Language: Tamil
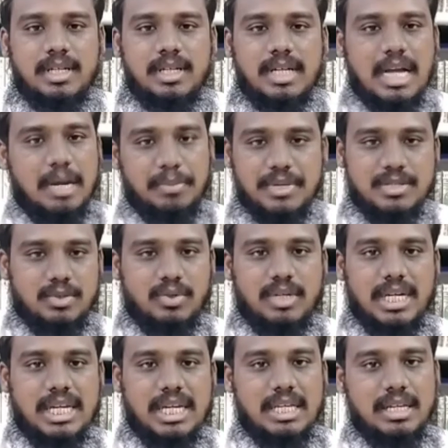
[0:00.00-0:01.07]
நான் அப்படி
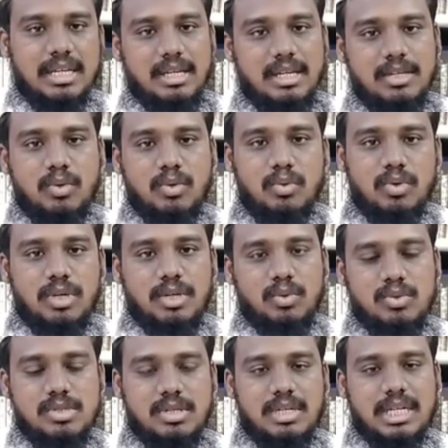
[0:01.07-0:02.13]
சொன்ன நீ நீயும் உன்னுடைய
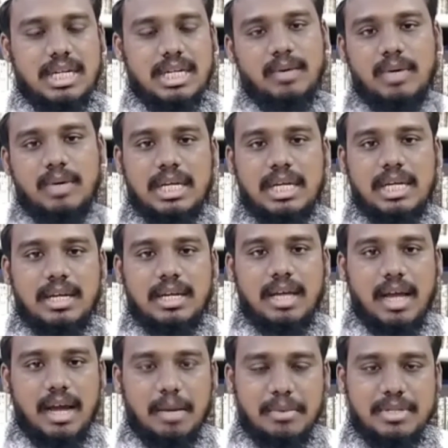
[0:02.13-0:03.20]
குஞ்சுகளும் நல்லா வாழுங்க
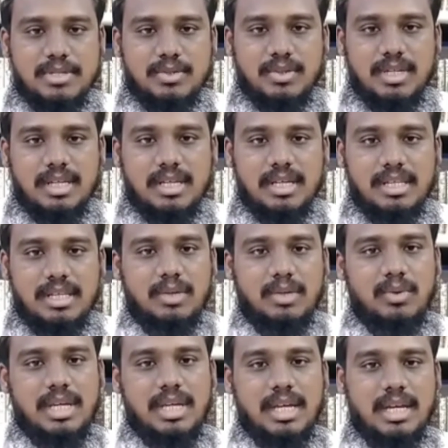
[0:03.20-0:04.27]
அப்படின்னு சொல்லி
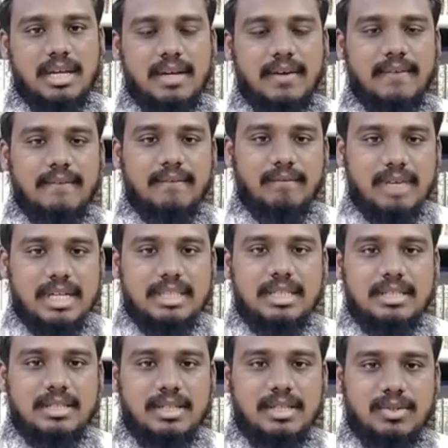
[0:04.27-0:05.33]
தன்னுடைய
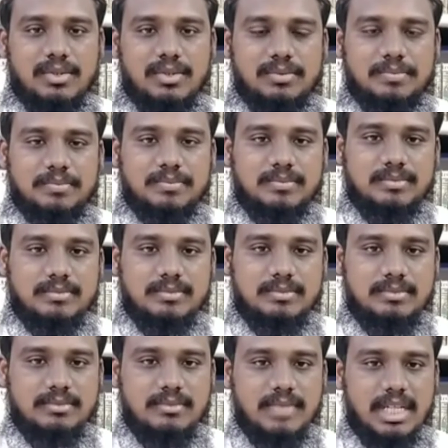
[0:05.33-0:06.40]
வருத்தத்தையும்
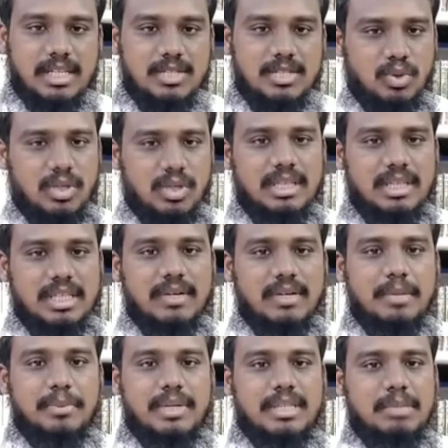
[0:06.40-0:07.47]
அந்த சோகத்தையும்
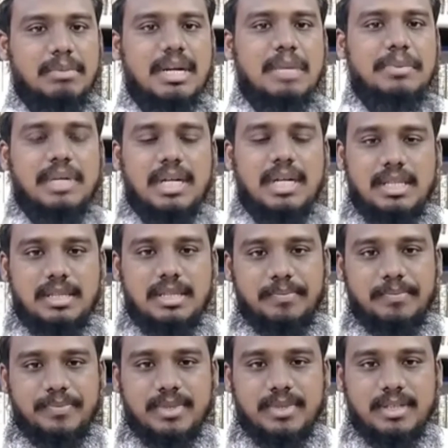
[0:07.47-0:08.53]
வெளிப்படுத்தி மன்னிப்பு கேட்டுது
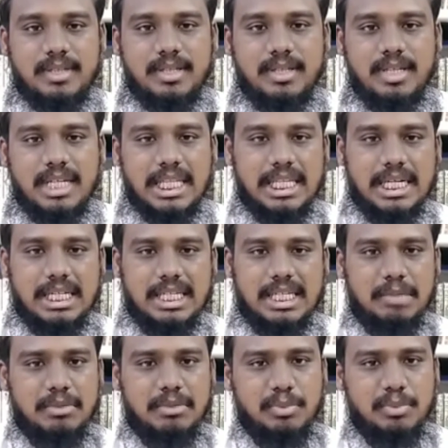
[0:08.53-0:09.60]
இந்த
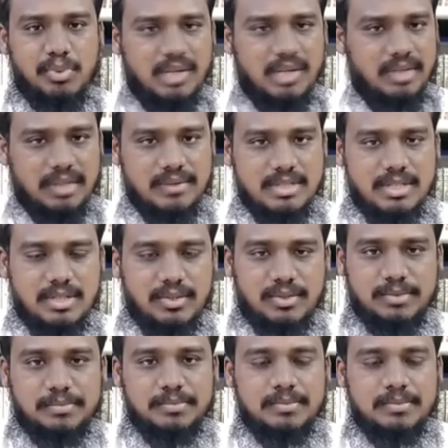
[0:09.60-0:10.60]
கதையில் நமக்கு புரிய வர விஷயம்